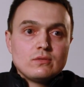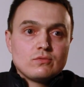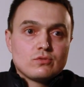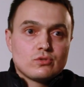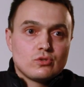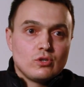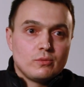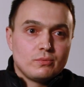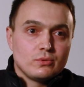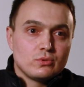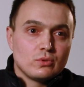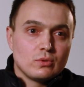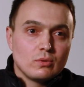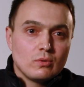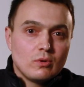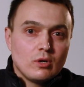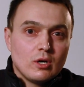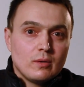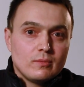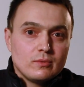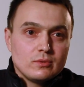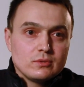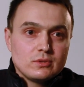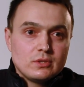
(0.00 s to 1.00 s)
все
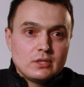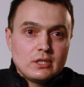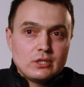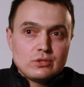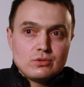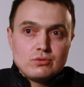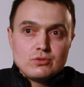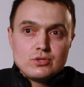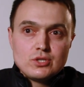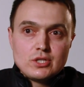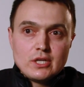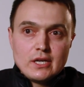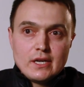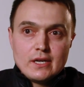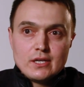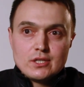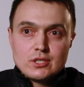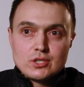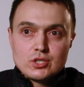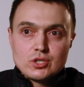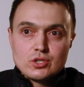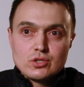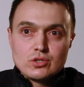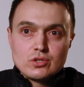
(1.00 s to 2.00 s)
по-другому, ты
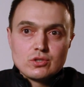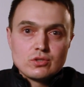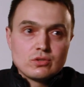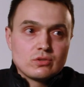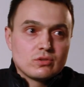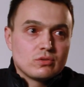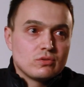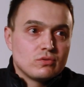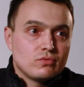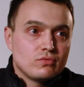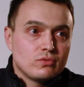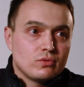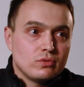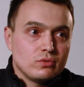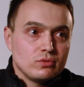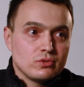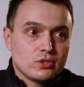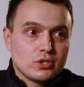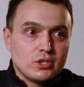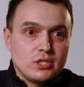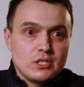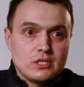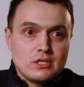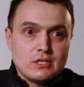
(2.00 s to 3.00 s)
ощущаешь
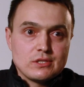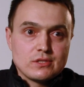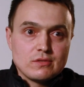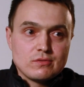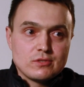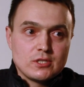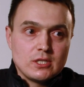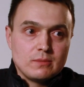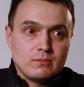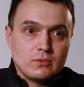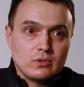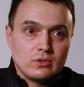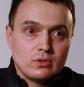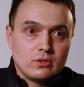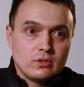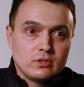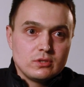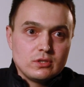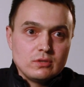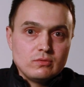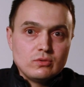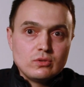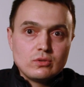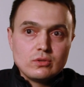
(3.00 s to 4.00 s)
вкус жизни совсем
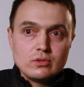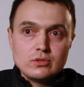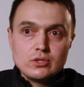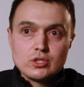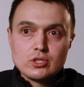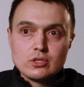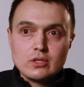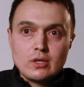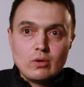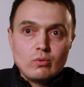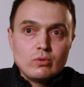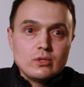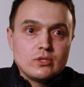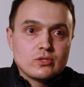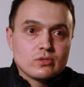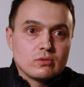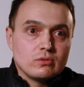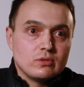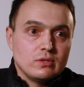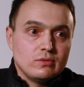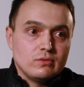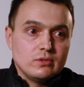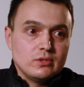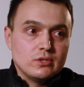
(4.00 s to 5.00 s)
иной, ты выходишь на
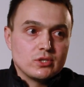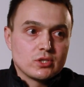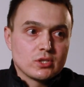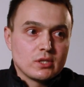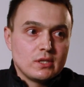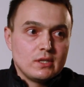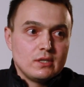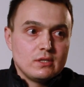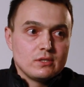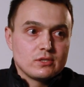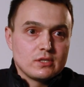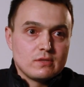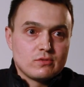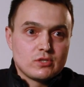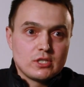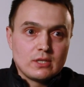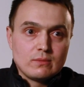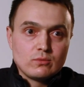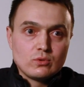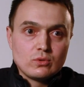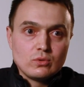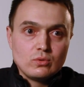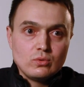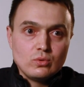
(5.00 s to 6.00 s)
улицу, ты видишь
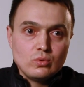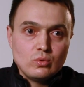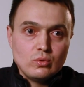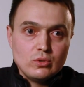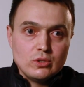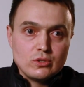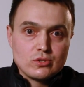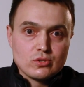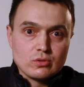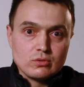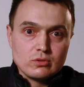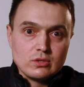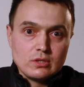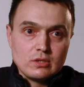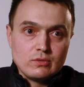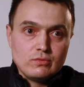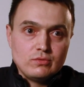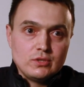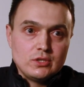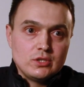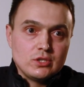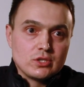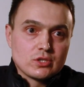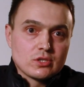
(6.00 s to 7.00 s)
совсем другую улицу, ты
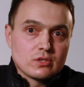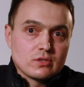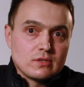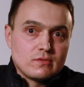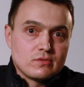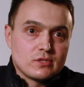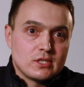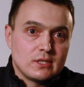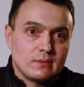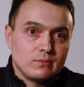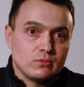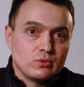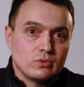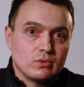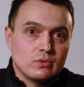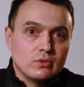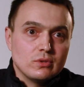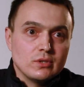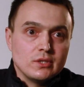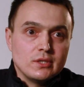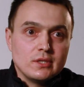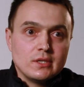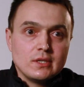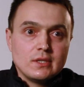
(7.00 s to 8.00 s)
видишь совсем
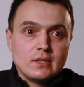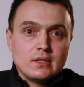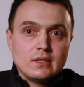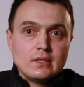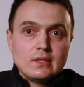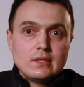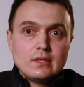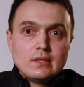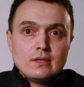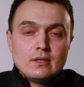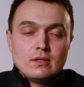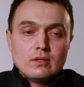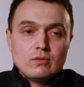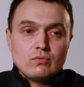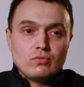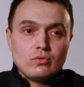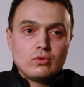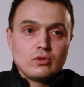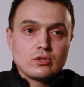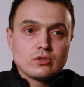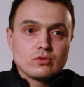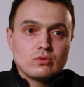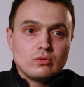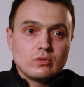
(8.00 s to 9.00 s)
другой
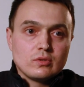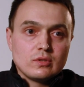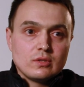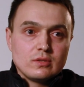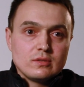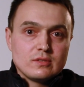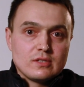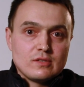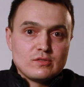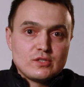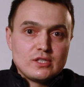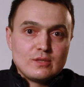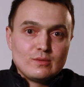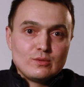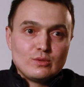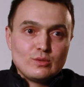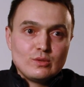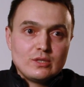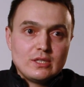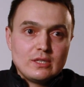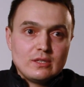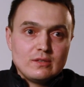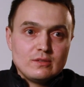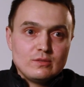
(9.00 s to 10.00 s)
воздух, совсем,
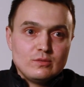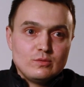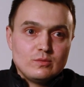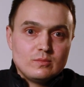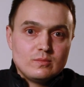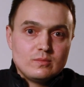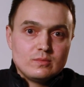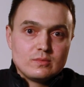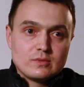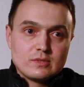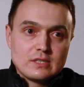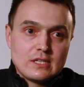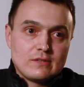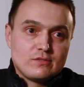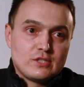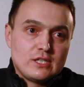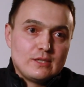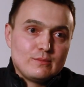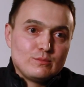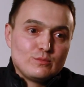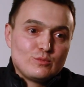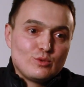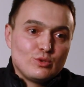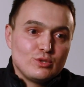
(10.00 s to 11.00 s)
другие,
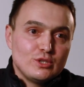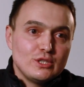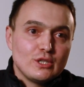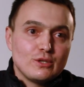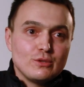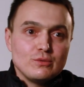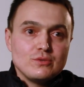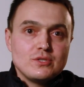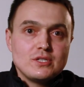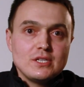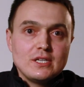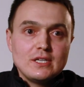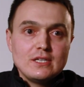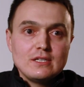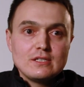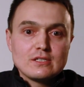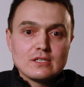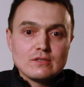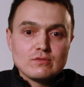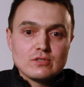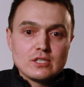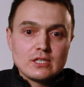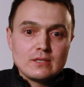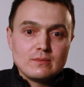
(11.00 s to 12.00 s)
совсем других людей,
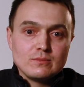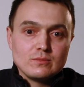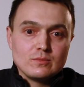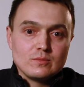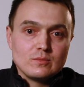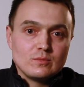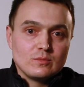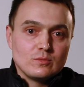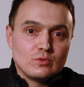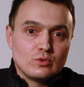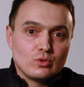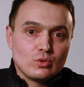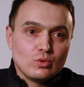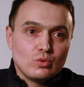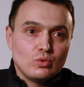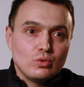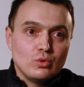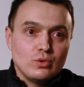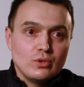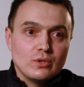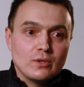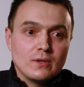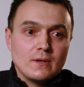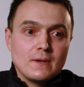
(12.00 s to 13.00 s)
совсем
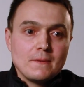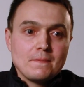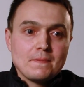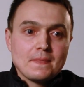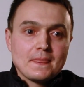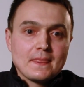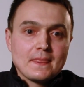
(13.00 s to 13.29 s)
другую